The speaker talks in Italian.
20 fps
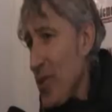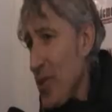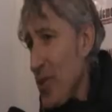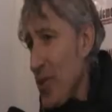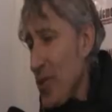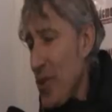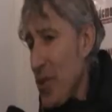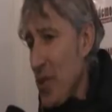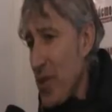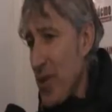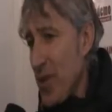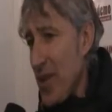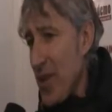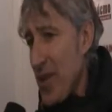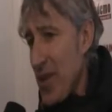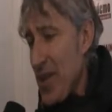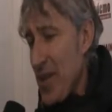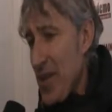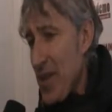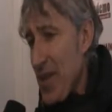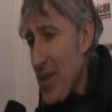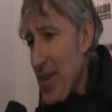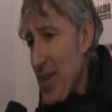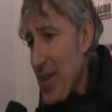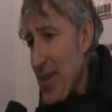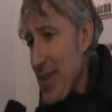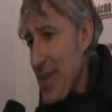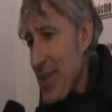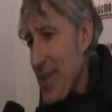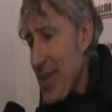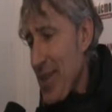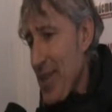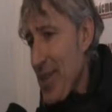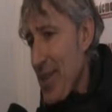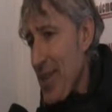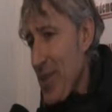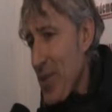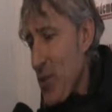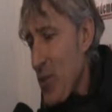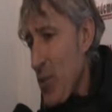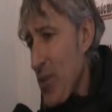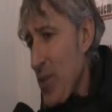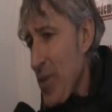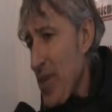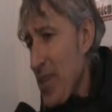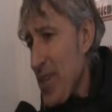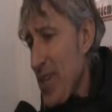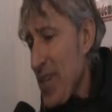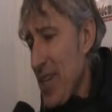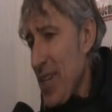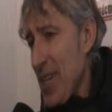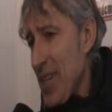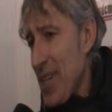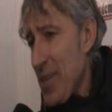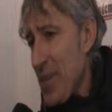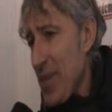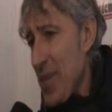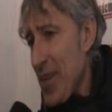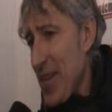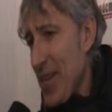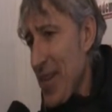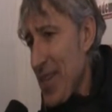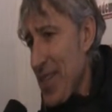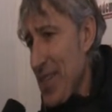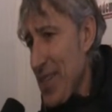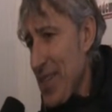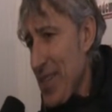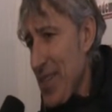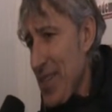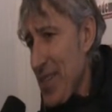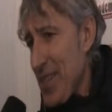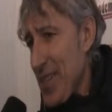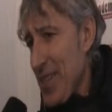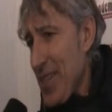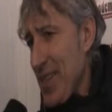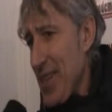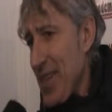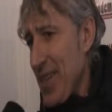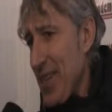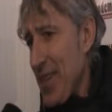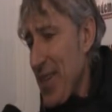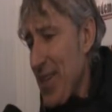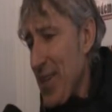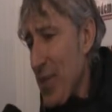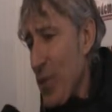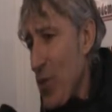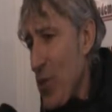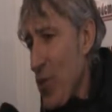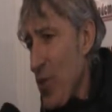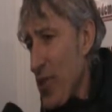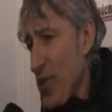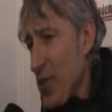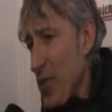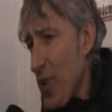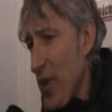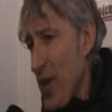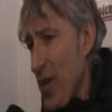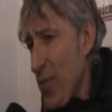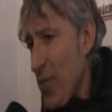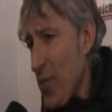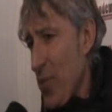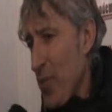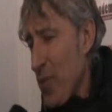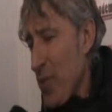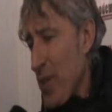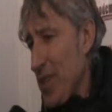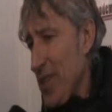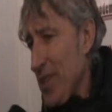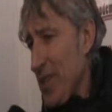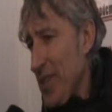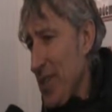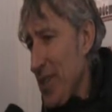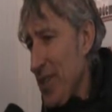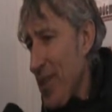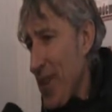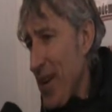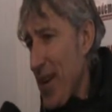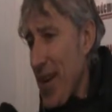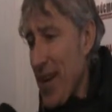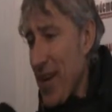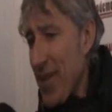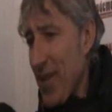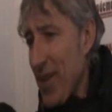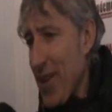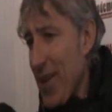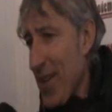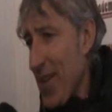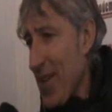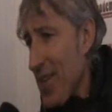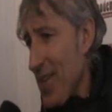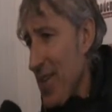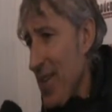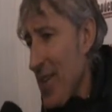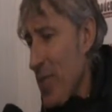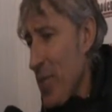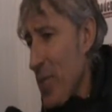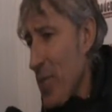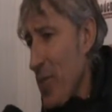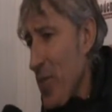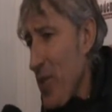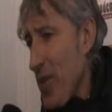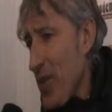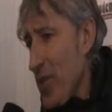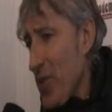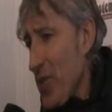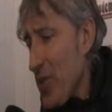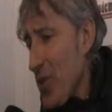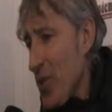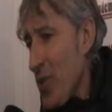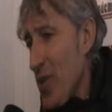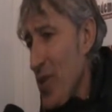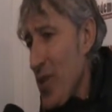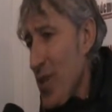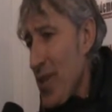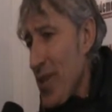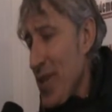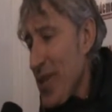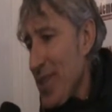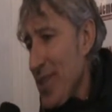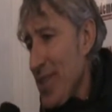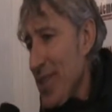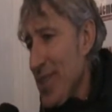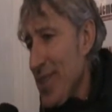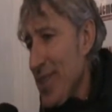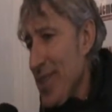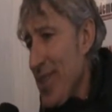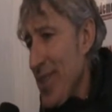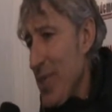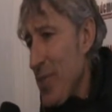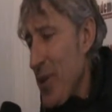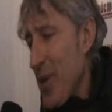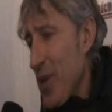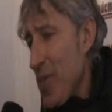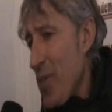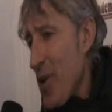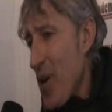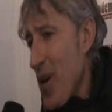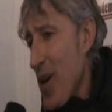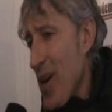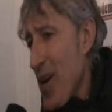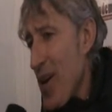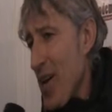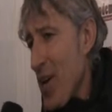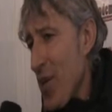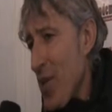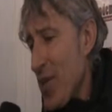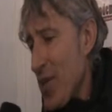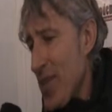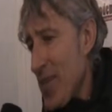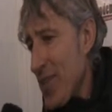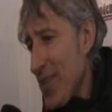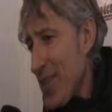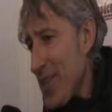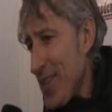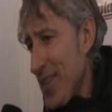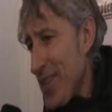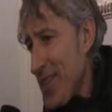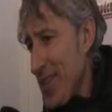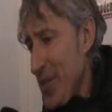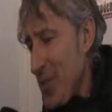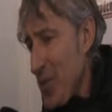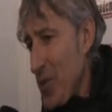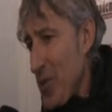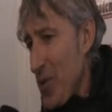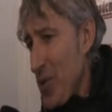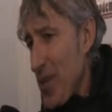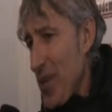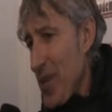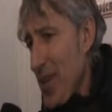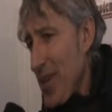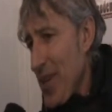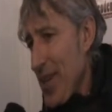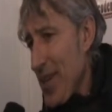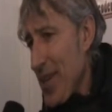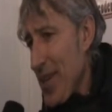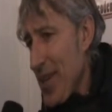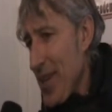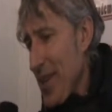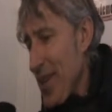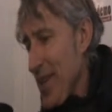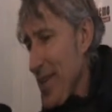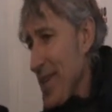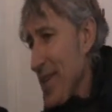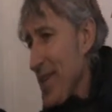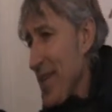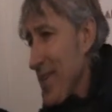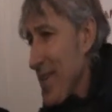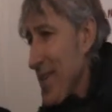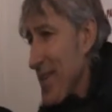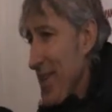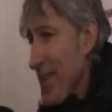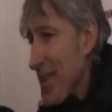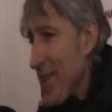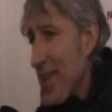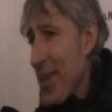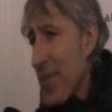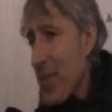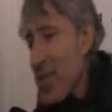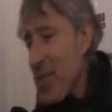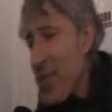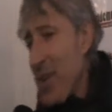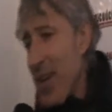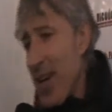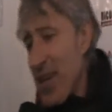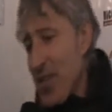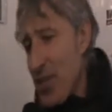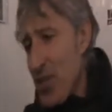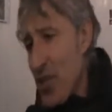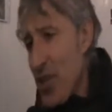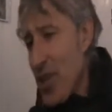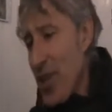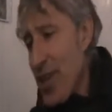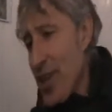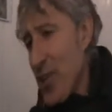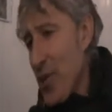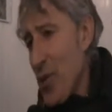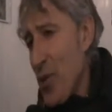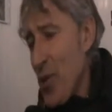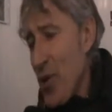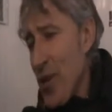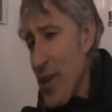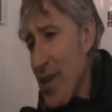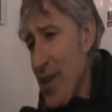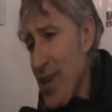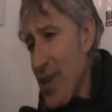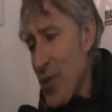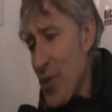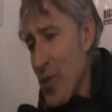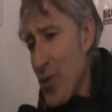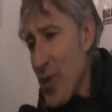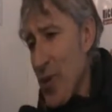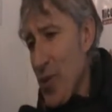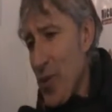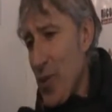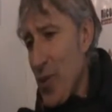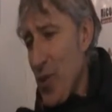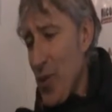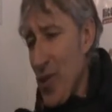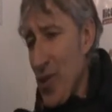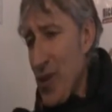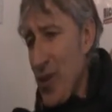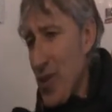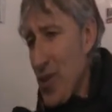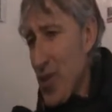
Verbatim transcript: Io dico che eh, complimenti ai miei ragazzi che con questo campo partita da fare era quella. L'abbiamo fatto eh, dal primo a, 94esimo. Eh, eh, questi ragazzi ci credono e dobbiamo, eh,